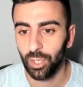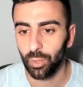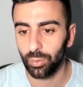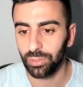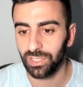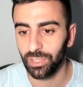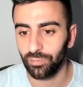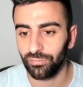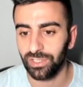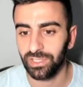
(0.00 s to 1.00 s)
und
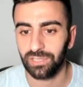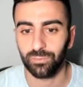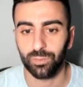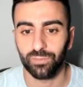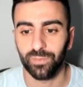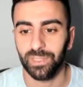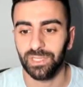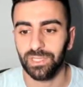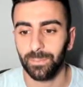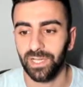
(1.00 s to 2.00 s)
daraufhin dann würden wir
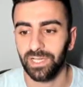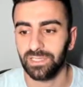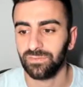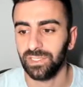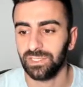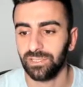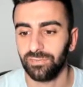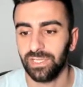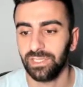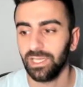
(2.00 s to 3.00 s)
mit dem Preis weiter fallen